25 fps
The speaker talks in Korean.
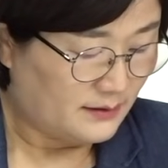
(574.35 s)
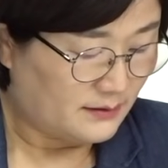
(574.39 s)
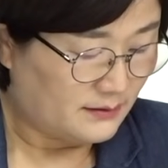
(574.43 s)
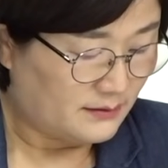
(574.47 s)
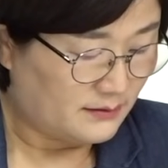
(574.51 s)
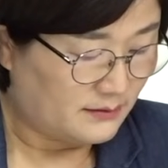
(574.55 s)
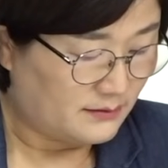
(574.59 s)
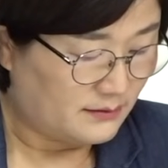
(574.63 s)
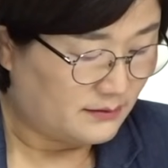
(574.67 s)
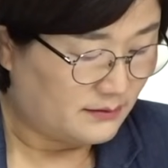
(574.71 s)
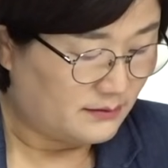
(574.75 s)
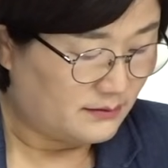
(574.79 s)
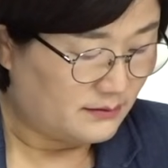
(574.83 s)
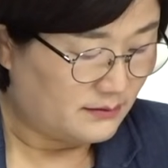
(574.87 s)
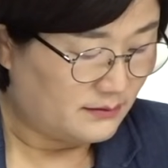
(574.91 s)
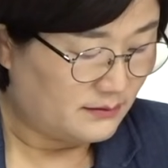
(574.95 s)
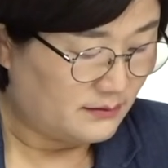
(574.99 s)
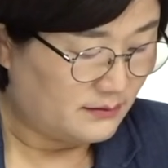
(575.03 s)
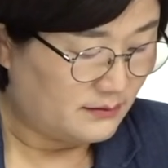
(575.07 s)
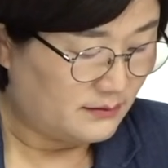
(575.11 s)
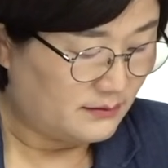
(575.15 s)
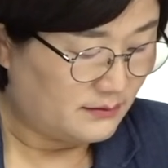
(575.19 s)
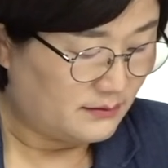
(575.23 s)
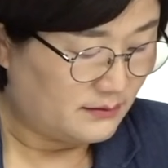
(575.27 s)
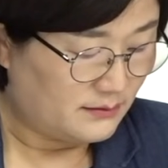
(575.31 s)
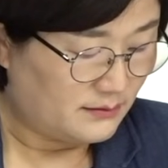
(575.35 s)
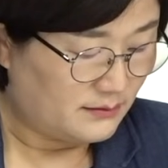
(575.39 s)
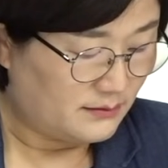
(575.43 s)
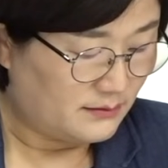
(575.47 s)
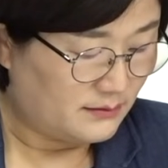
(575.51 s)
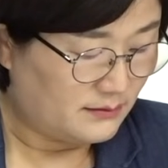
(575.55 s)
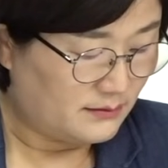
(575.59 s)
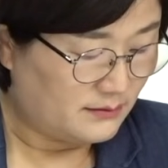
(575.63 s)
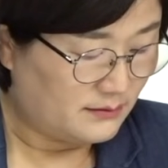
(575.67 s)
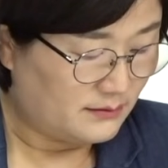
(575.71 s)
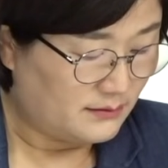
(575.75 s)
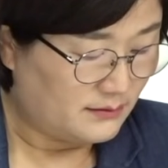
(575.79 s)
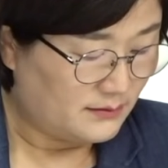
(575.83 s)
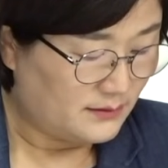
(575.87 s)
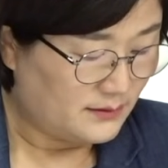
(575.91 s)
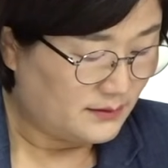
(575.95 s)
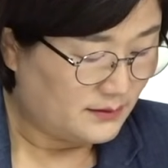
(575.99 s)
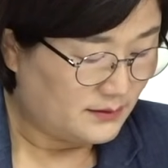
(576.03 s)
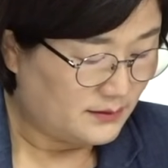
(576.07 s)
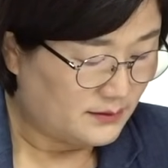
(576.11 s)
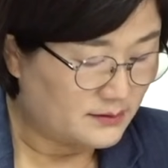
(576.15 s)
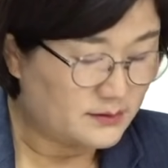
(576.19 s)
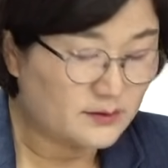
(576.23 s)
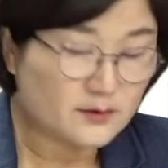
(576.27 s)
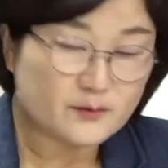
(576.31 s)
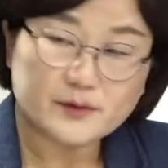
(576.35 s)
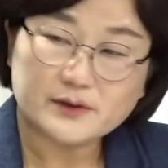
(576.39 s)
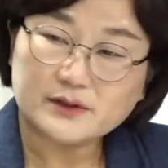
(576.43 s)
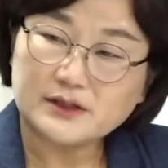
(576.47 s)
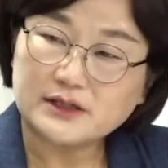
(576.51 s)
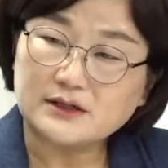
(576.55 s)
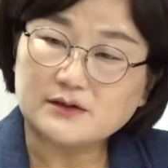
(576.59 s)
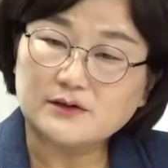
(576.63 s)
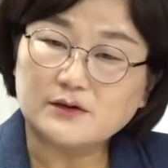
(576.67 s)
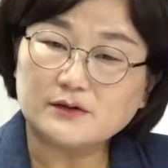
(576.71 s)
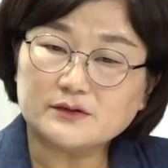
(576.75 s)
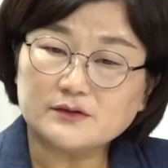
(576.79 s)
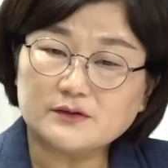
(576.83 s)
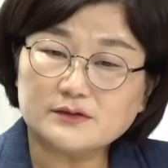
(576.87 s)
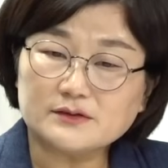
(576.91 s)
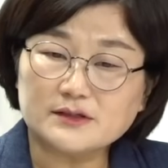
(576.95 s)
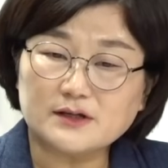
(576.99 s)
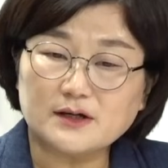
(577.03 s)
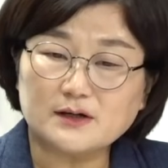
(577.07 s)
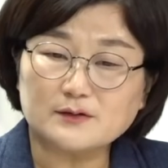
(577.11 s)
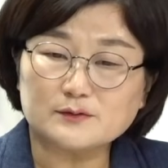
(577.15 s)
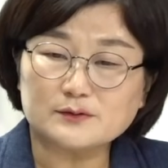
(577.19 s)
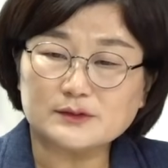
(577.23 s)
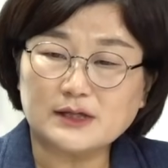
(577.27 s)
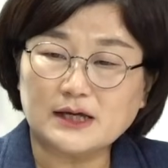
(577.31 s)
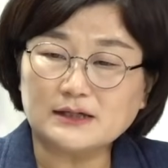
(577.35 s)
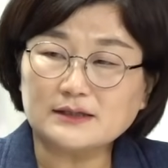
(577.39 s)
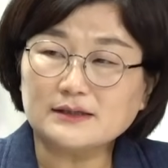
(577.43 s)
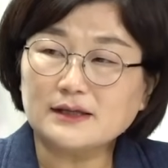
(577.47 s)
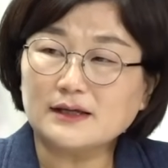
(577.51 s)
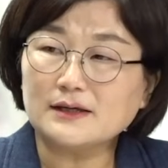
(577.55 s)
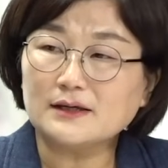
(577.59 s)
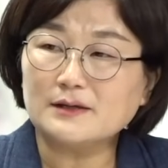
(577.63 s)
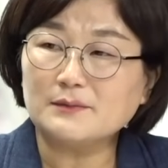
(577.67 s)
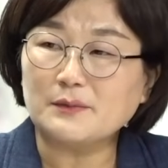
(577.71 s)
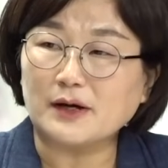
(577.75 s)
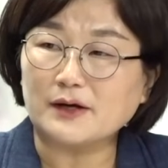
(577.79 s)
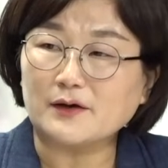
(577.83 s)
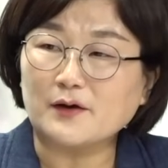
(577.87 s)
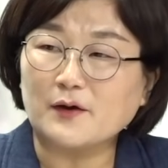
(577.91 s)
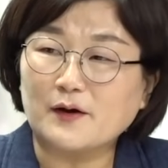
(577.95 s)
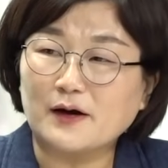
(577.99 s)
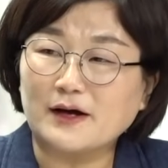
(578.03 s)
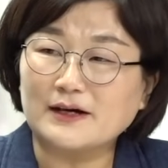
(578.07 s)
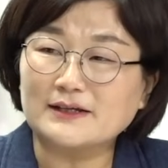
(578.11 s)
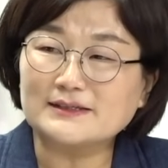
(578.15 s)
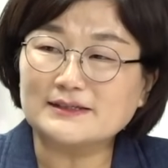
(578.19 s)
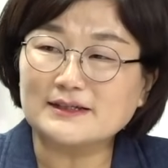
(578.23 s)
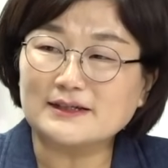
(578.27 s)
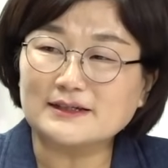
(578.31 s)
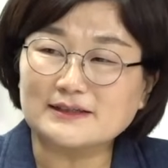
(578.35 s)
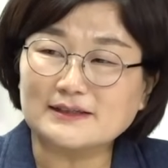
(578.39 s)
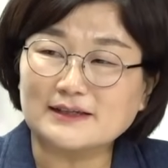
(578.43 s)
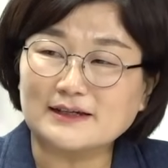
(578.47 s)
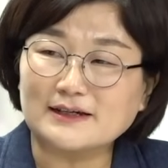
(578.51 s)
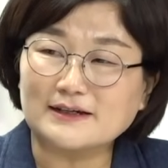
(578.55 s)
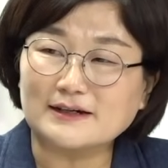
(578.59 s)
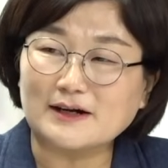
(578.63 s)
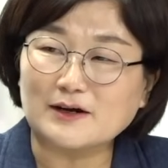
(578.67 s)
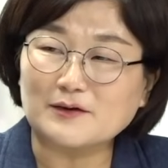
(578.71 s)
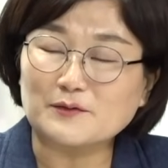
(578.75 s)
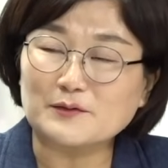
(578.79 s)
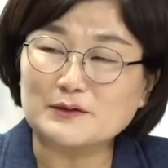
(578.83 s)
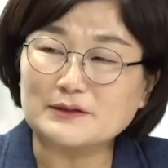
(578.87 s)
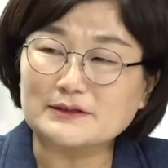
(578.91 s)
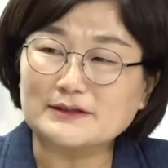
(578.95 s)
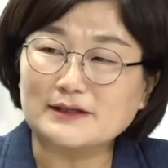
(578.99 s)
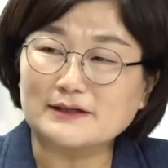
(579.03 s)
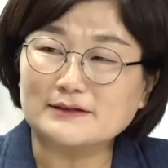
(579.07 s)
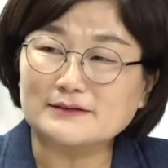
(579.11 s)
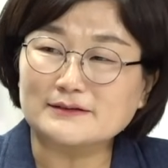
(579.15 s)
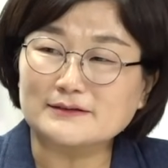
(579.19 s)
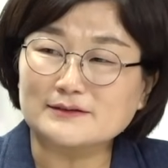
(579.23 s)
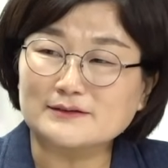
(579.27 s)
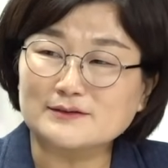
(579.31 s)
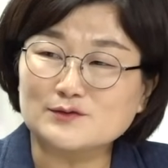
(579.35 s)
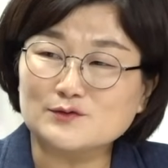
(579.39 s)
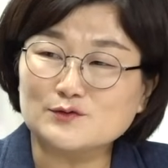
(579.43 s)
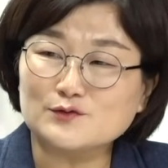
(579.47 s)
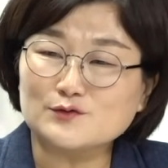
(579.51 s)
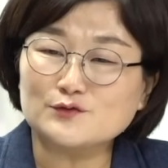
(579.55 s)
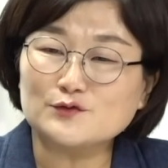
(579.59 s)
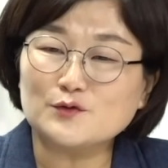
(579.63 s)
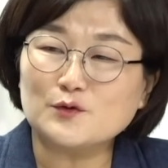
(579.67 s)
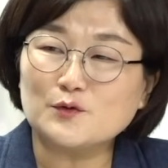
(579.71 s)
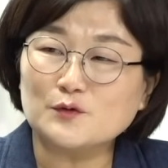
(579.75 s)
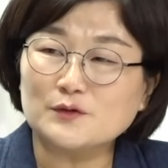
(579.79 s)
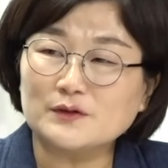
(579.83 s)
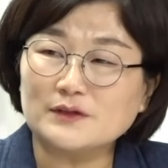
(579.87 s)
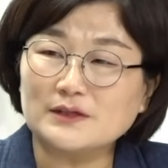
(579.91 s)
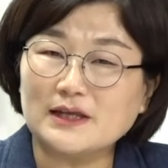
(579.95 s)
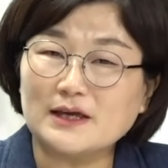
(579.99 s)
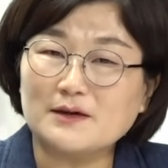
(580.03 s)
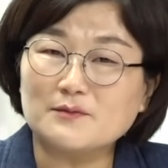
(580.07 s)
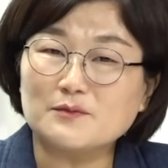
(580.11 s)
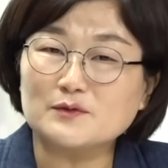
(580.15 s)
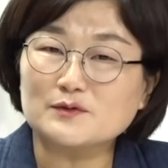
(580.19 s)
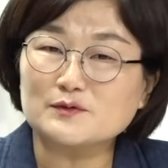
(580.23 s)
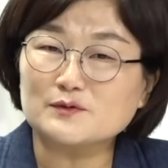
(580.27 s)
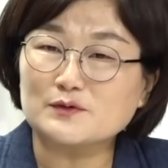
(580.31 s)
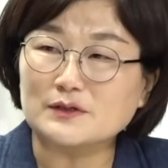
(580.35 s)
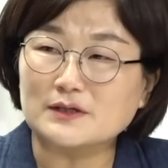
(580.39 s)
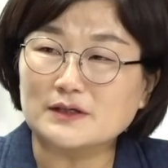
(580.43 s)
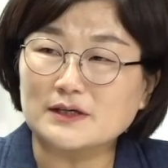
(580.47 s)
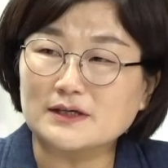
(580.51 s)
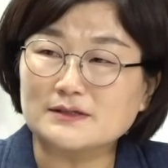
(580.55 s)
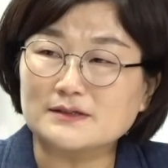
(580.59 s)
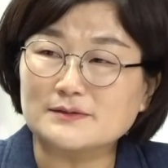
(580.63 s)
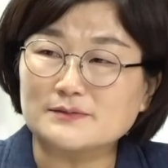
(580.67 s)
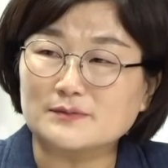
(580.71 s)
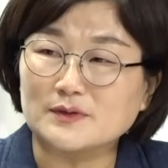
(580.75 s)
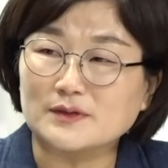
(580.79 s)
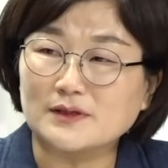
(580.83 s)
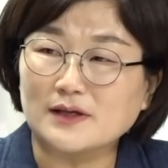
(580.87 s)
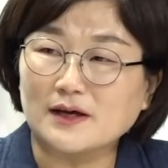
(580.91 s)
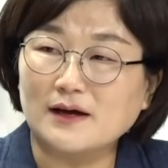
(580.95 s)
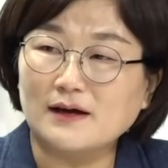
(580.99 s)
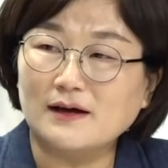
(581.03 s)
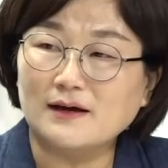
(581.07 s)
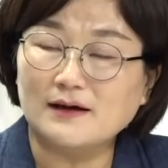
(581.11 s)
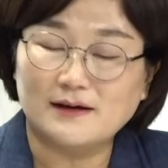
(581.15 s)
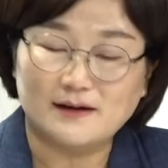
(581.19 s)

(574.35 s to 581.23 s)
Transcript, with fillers: 어. 그러면 김건희 여사하고 상당히 막역한 사이다라고 일단은 추론해 볼 수 있겠습니다. 추론해 볼